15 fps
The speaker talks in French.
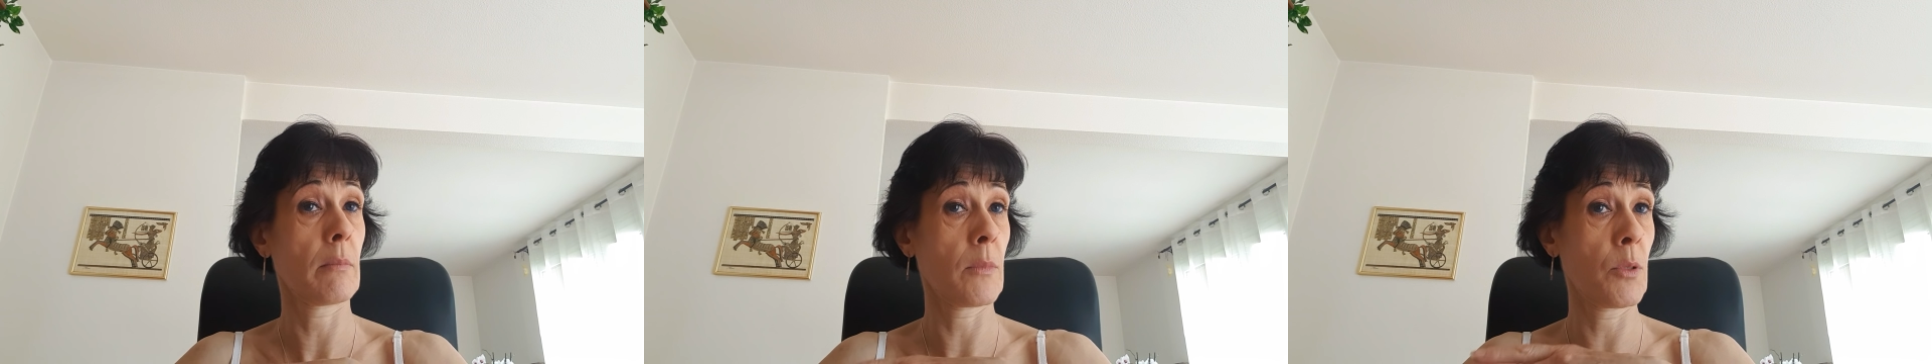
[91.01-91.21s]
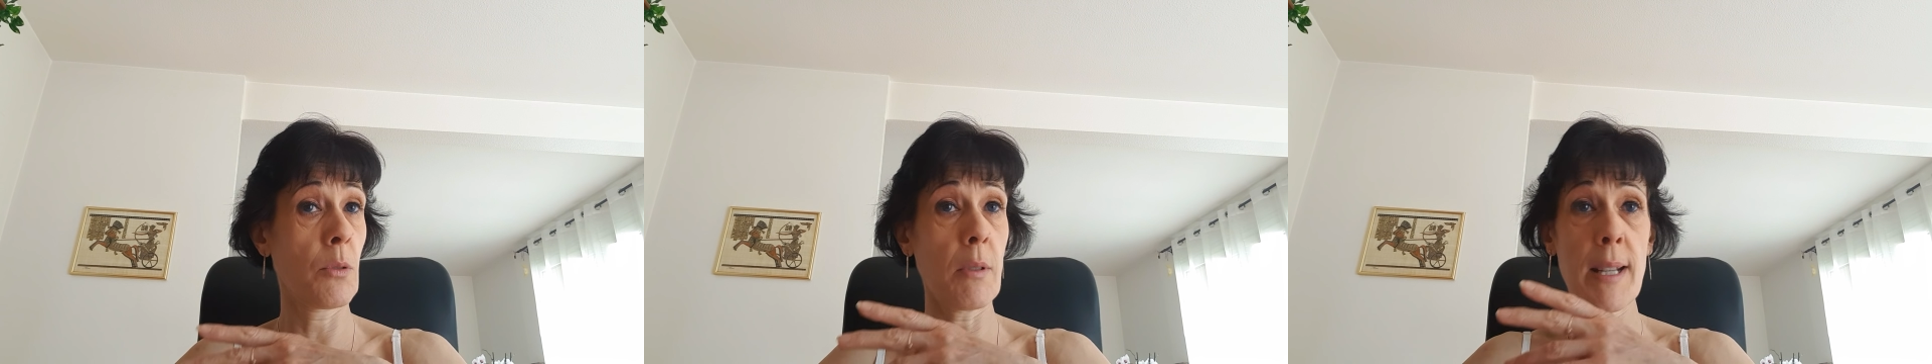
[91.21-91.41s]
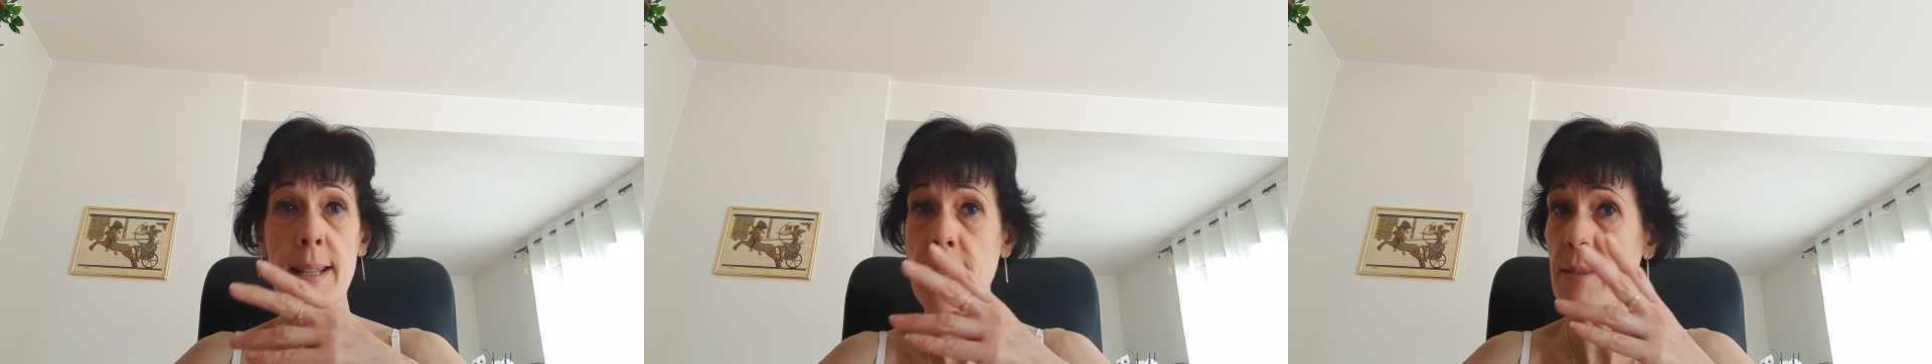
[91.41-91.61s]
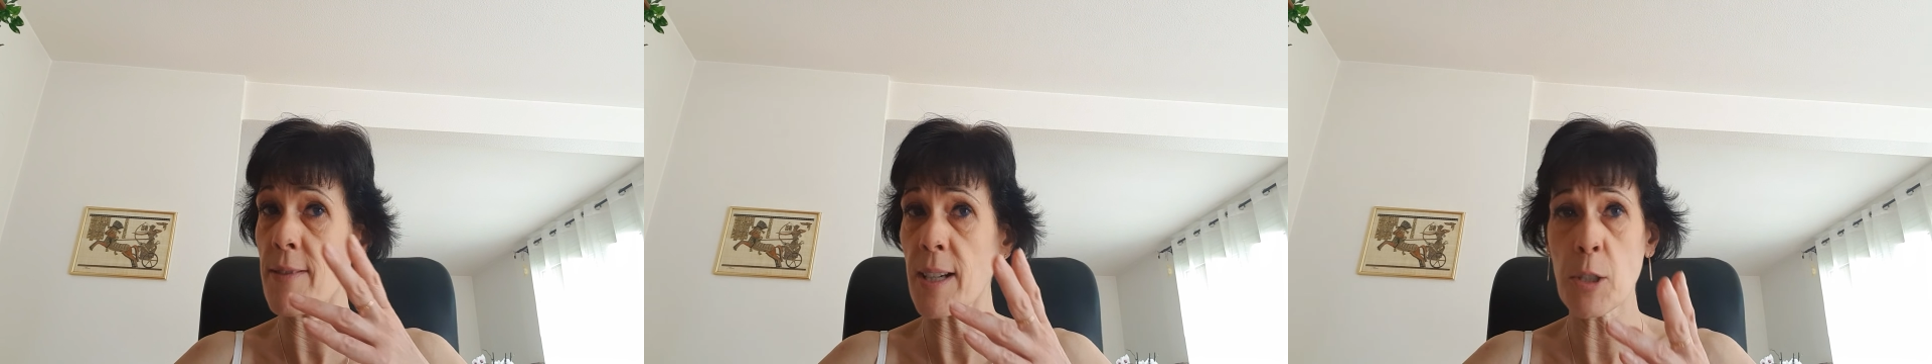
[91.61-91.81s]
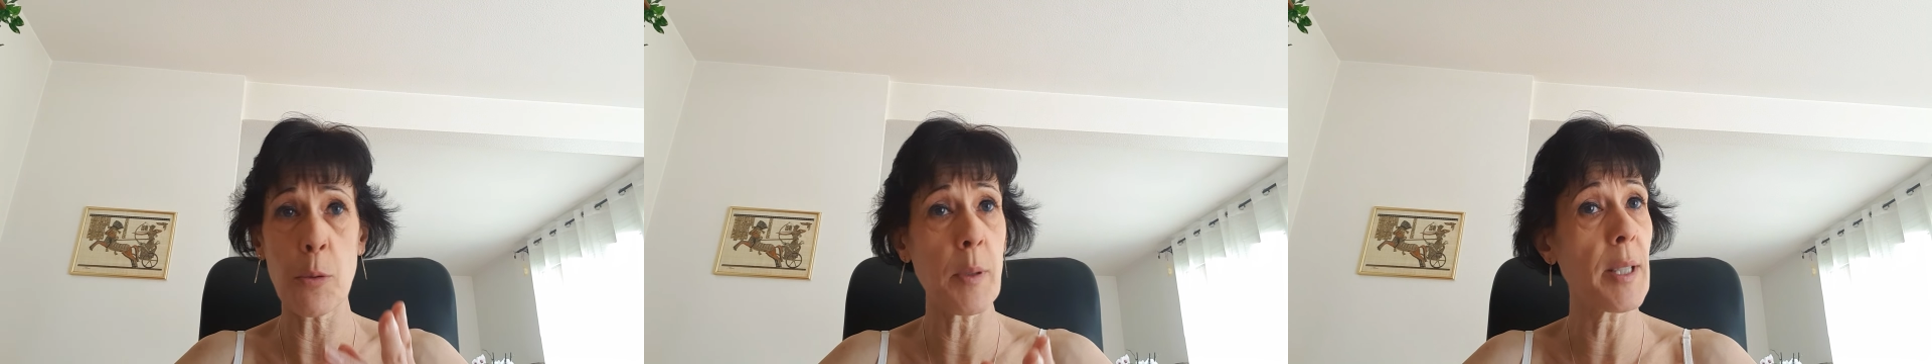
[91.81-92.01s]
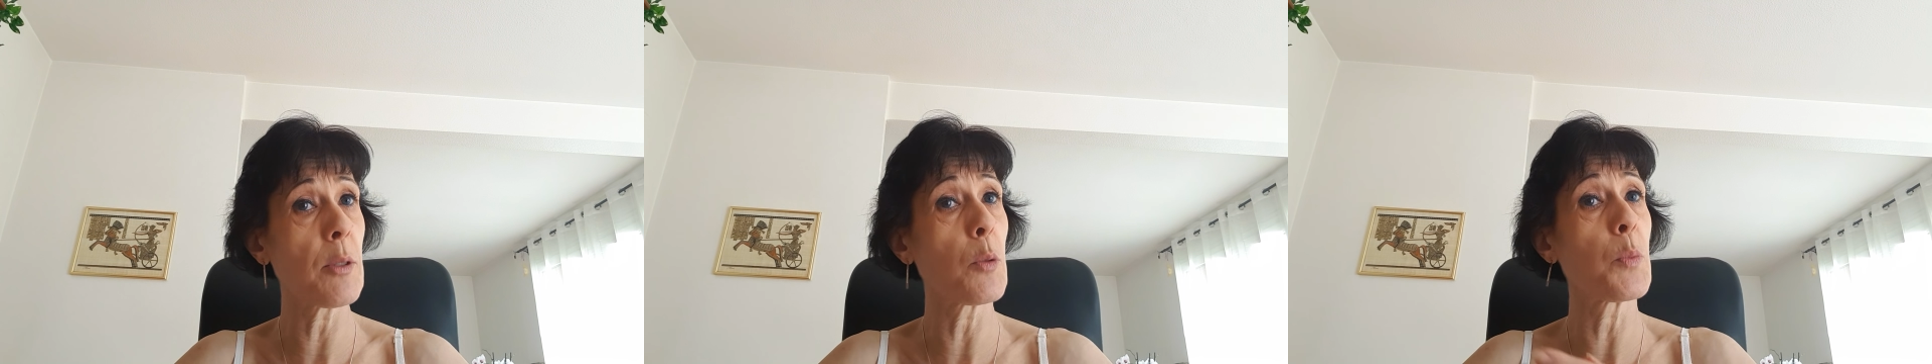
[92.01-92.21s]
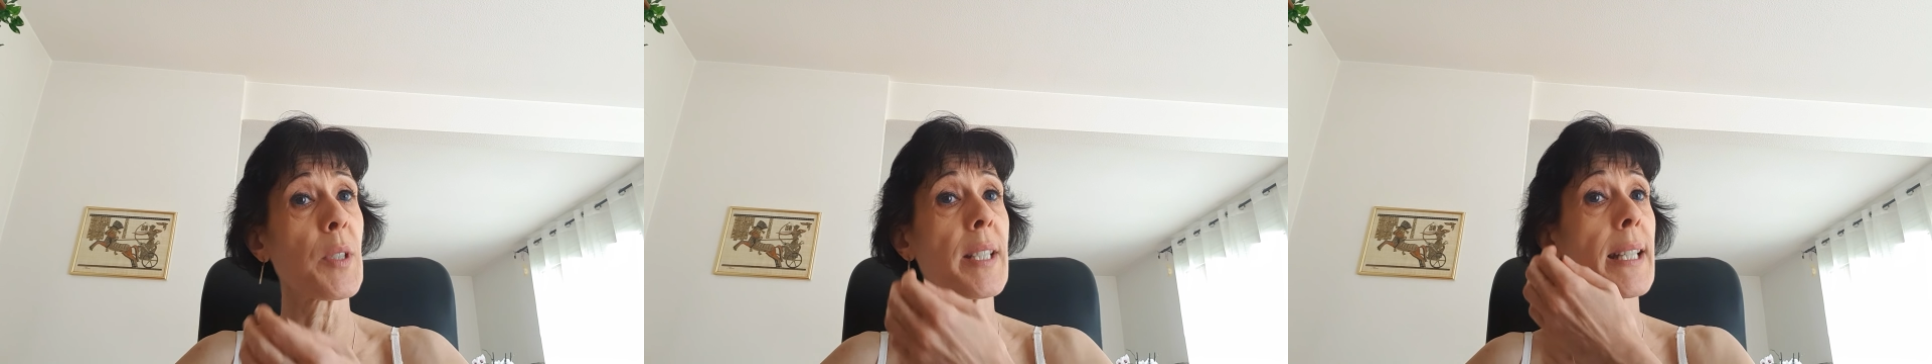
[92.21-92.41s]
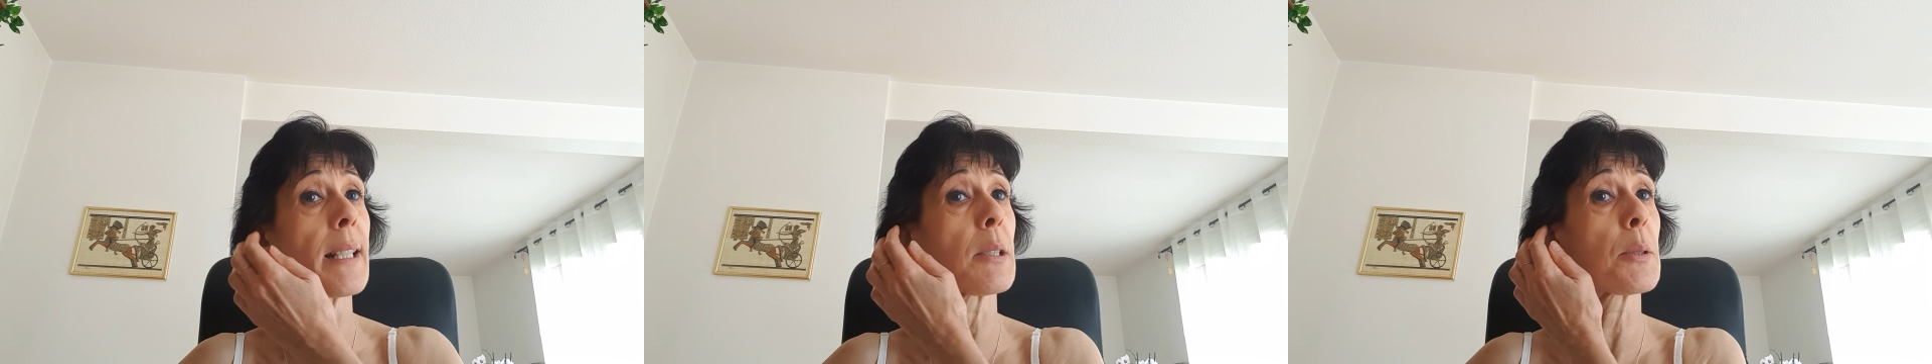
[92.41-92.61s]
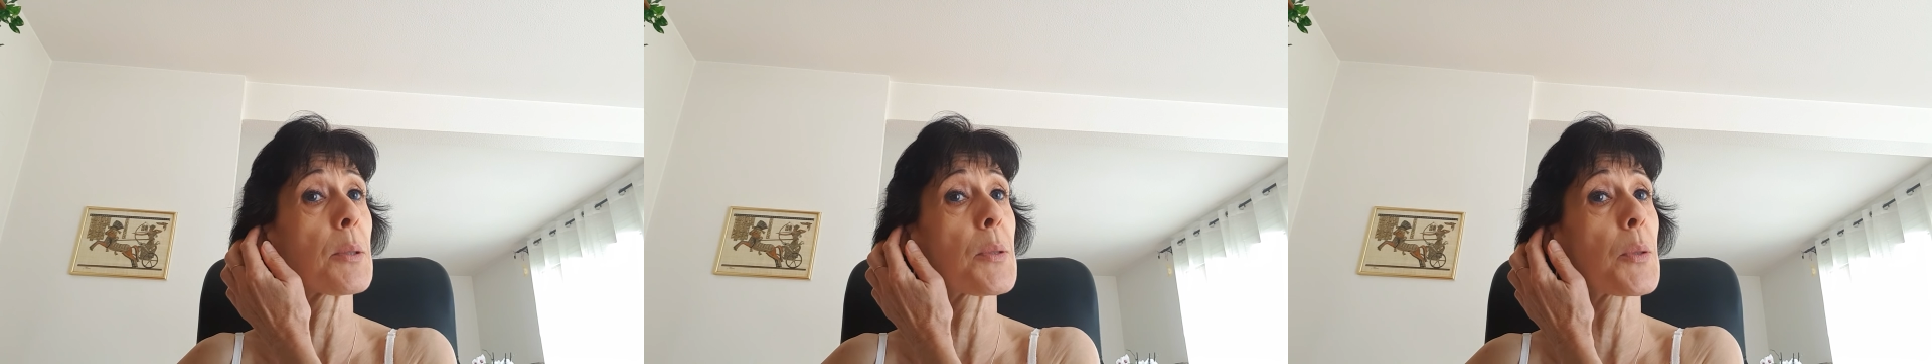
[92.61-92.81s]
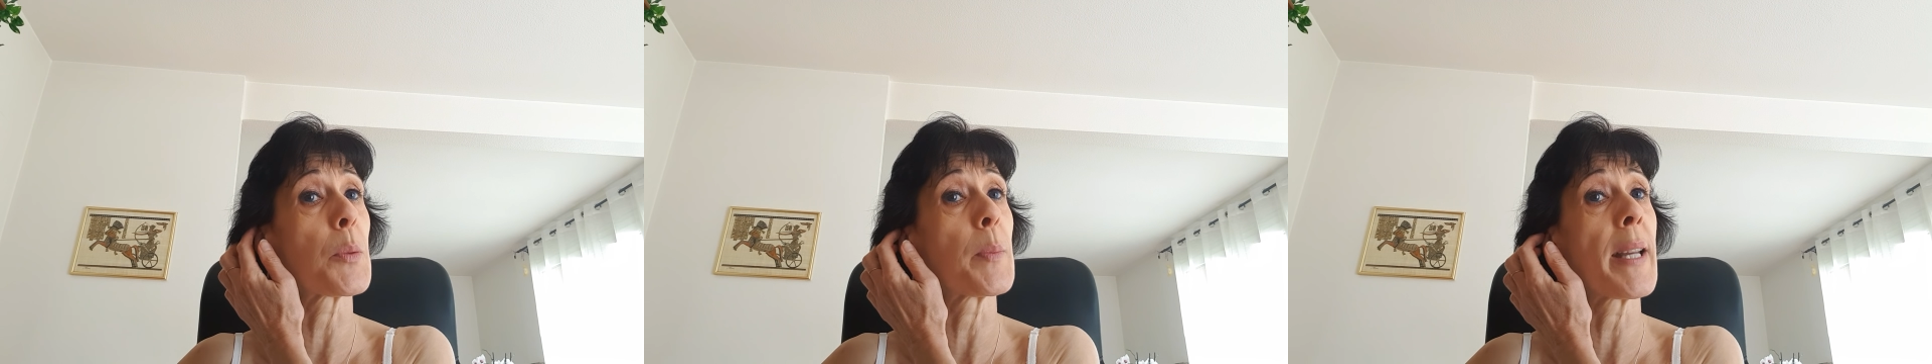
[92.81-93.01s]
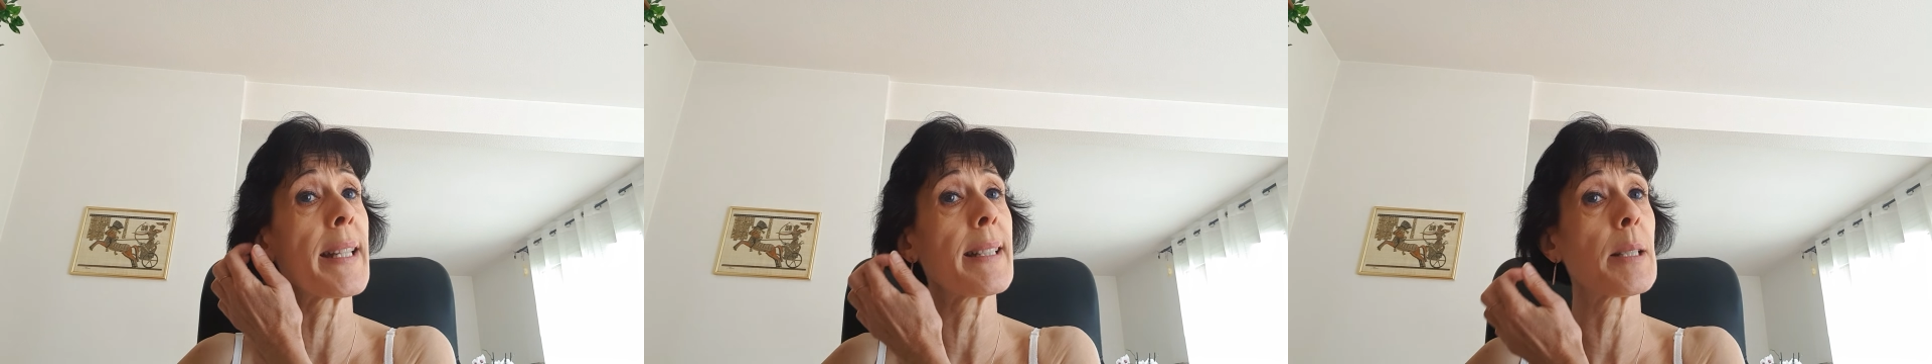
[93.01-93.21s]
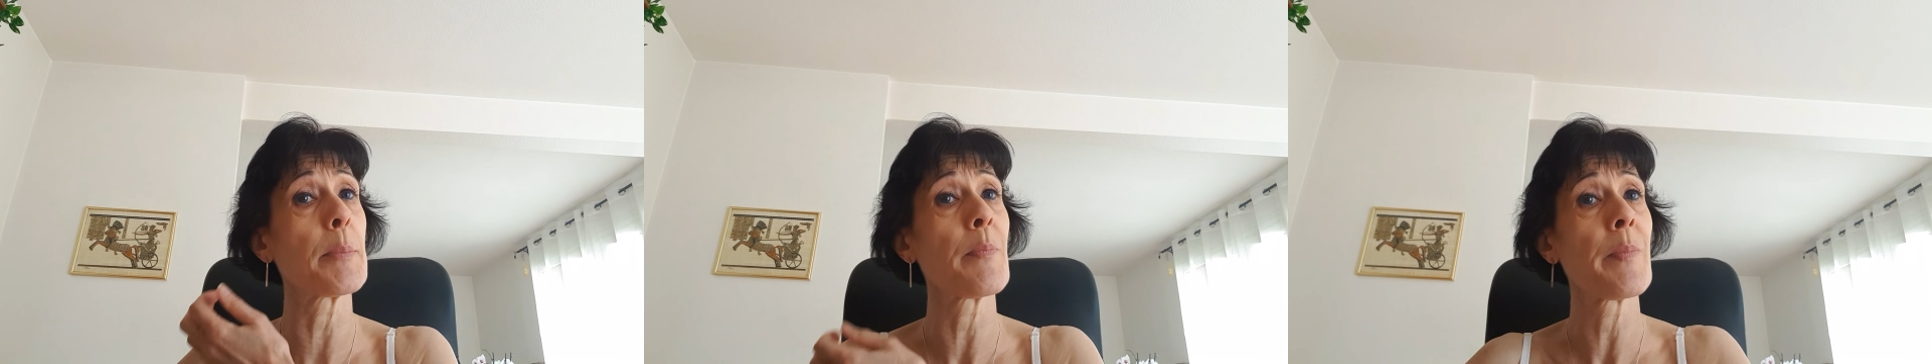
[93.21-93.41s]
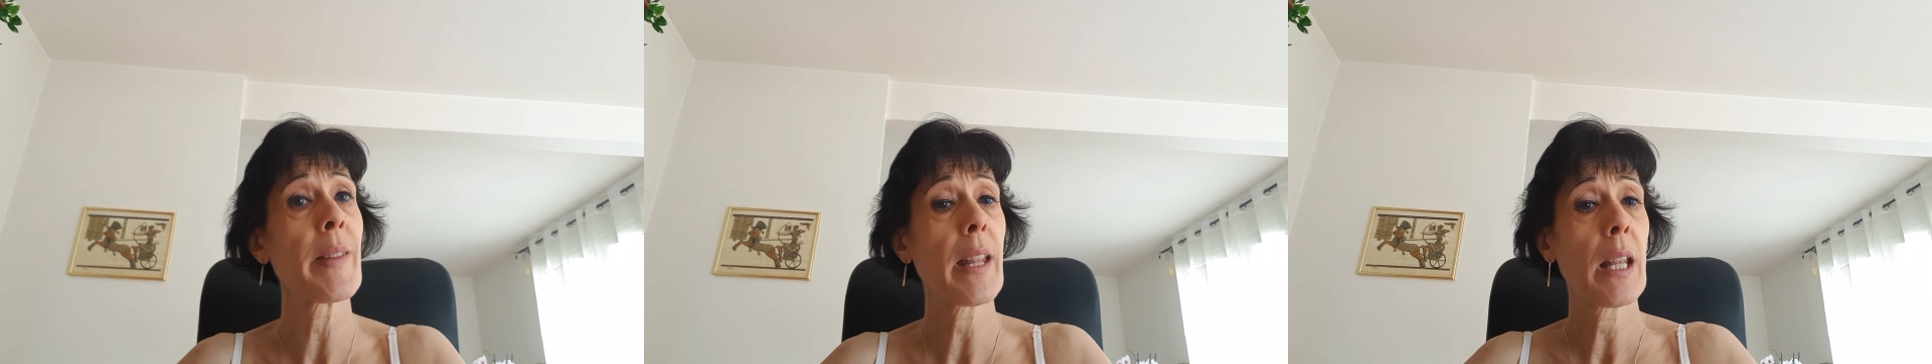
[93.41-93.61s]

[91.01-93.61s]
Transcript: de les évacuer depuis quelques semaines